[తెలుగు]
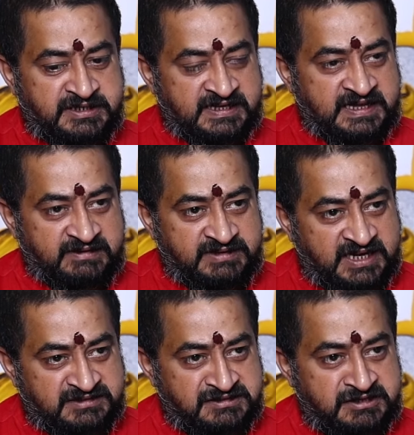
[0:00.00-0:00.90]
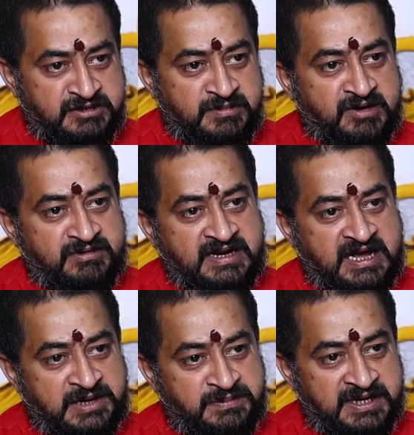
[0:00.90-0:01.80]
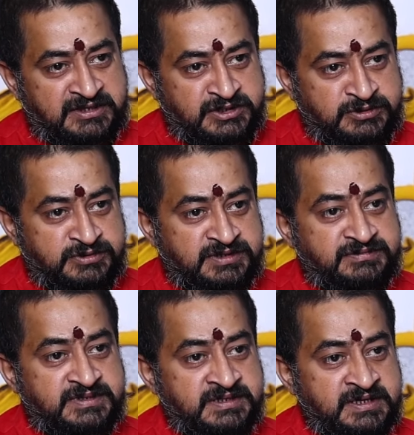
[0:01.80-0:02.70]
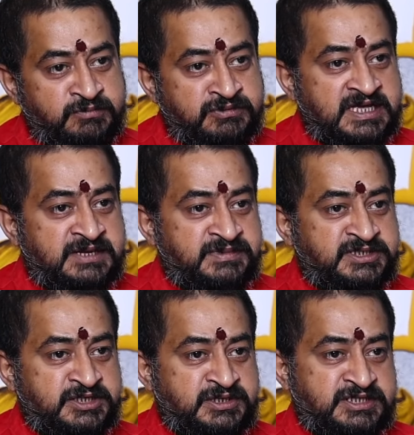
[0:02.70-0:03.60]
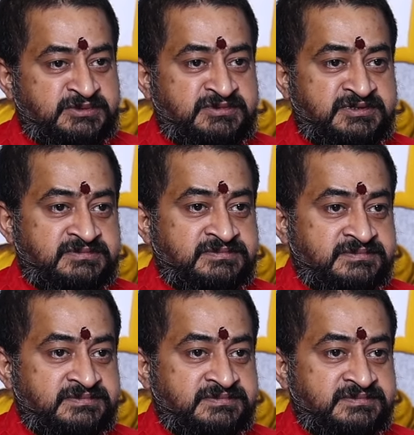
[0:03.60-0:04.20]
యథావిధిగా అందరితో మామూలుగా నార్మల్గా తిరుగుతూనే ఉంది భుజాల మీద చేతులు వేసుకుంటూ